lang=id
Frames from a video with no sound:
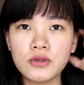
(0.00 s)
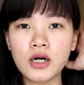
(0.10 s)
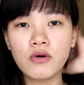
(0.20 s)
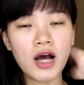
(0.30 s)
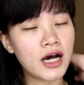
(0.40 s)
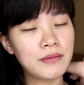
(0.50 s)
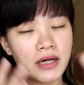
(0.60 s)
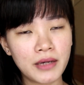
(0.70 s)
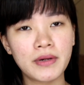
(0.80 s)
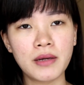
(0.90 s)
aku nggak akan
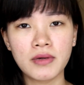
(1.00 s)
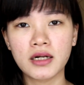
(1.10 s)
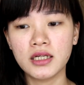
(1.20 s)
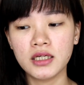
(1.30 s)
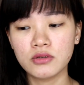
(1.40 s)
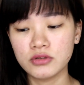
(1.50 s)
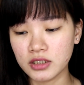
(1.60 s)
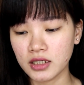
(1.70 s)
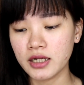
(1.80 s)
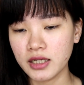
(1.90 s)
pakai primer di
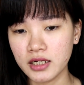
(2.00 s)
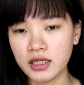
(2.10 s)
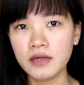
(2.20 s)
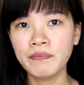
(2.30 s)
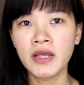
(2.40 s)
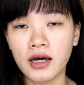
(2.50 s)
cushion kali ini